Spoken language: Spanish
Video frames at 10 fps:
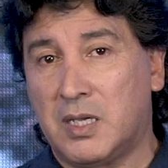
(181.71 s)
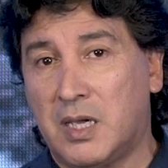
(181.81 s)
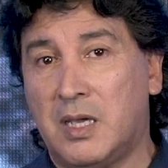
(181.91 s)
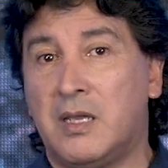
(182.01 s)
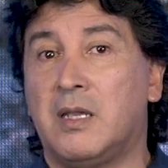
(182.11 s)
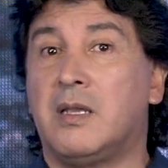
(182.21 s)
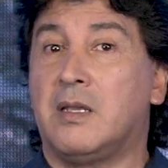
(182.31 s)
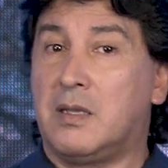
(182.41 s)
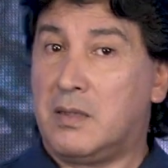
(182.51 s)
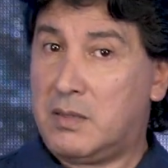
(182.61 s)
que
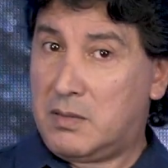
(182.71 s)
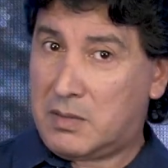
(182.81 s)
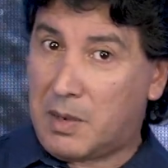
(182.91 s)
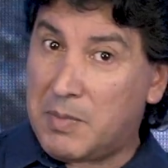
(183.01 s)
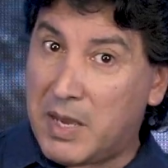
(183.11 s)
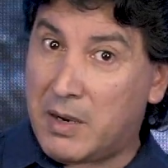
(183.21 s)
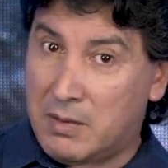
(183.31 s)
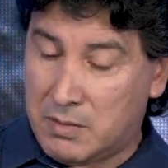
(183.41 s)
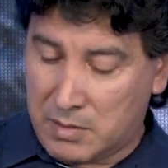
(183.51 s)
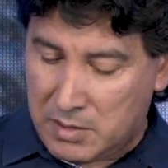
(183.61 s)
cambiar.
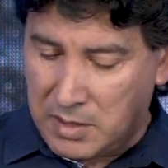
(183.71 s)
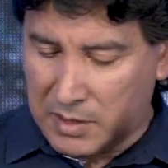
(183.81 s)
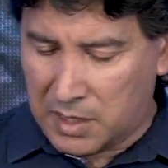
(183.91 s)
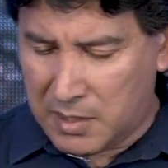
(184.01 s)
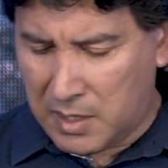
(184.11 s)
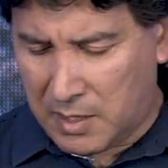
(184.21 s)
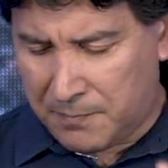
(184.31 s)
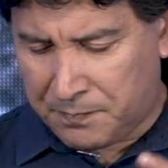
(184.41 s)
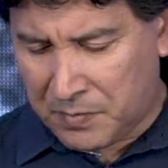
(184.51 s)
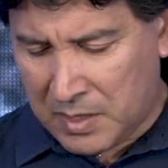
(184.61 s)
Esa es la idea.
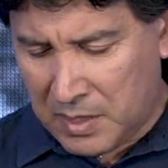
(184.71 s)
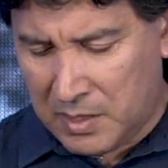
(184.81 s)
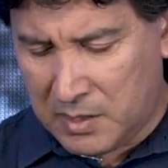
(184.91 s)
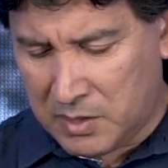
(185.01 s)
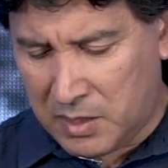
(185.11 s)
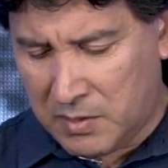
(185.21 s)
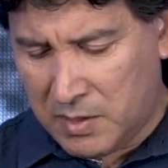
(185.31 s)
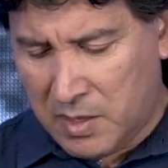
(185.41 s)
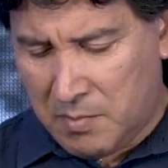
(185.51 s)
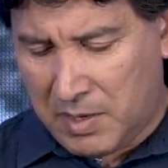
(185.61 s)
Y dice,
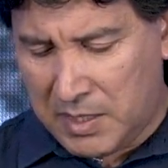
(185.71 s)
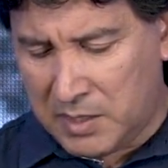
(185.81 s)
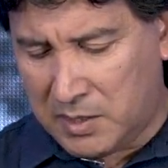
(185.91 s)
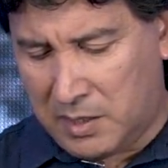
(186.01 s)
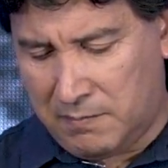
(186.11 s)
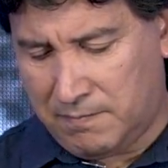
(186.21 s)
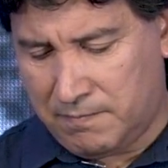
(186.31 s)
malicia,